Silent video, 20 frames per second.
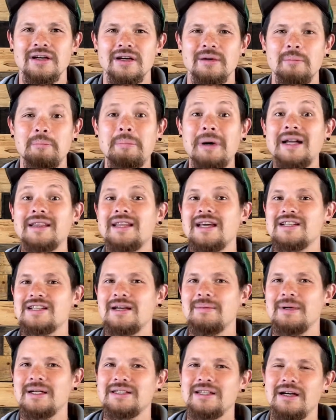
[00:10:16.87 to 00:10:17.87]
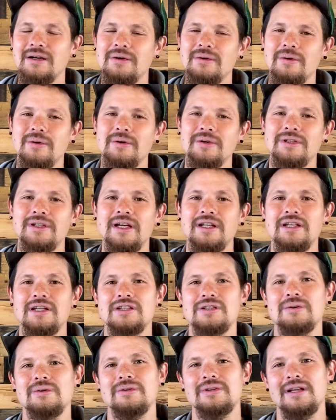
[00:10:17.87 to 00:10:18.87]
バテシェバさんを家に
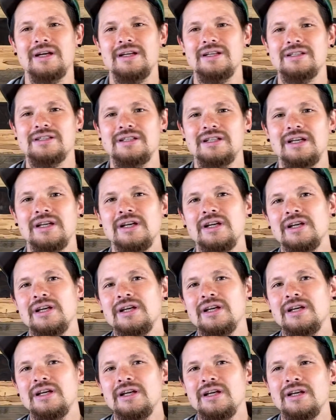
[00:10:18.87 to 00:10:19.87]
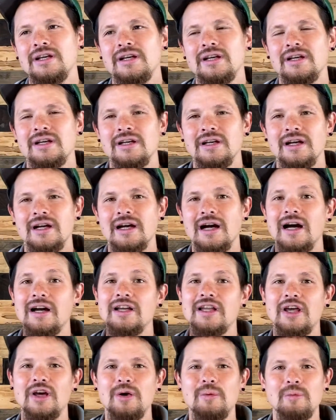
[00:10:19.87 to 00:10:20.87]
招待し、関
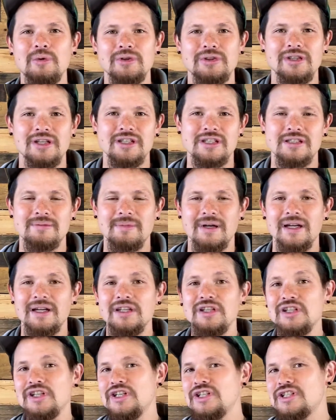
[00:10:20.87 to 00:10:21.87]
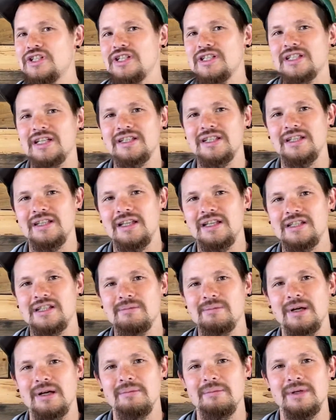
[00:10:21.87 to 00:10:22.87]
係を持ってしまい、妊娠させてし
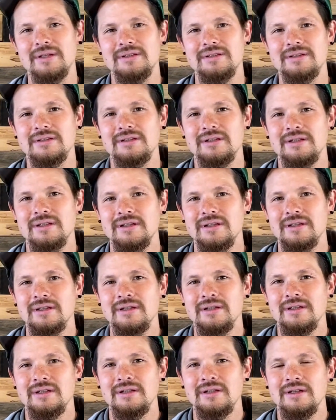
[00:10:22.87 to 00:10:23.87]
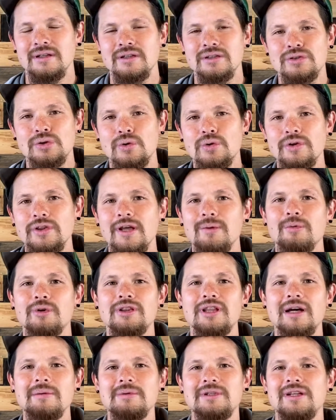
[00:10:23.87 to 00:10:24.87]
まいます。そこでも
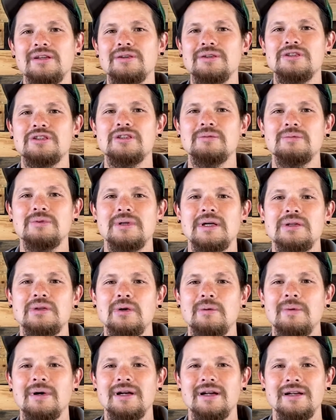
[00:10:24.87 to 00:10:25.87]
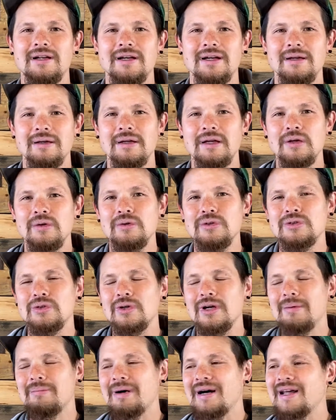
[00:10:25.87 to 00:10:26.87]
ダビデの罪は止まらない。嘘
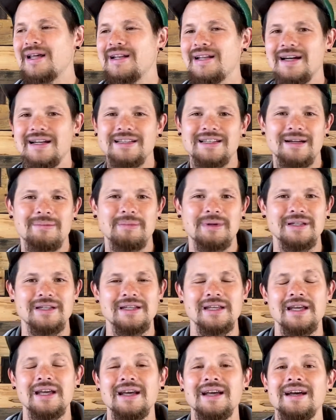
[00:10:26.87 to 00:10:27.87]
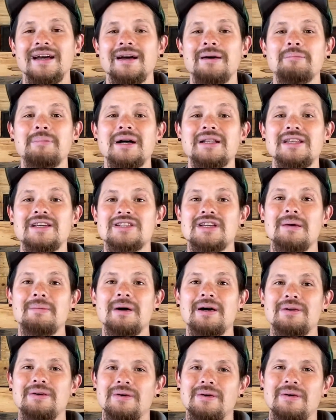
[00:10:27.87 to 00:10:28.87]
がバレないために、
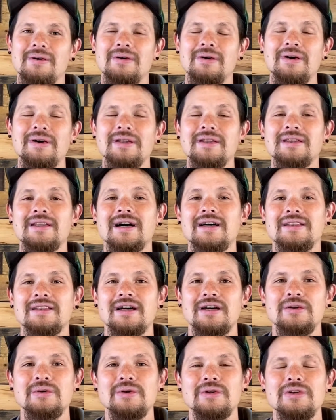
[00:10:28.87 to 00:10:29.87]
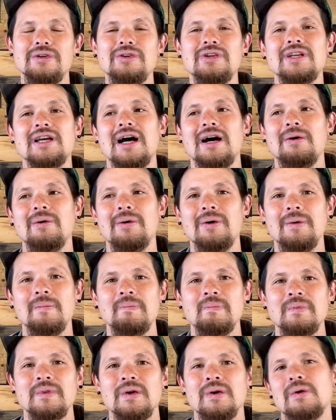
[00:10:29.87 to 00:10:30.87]
バテシェバの旦那のユリアを
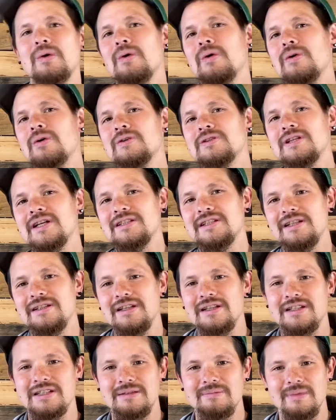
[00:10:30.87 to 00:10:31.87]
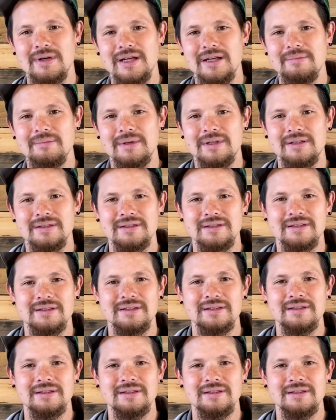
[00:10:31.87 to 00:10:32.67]
殺させてしまいます。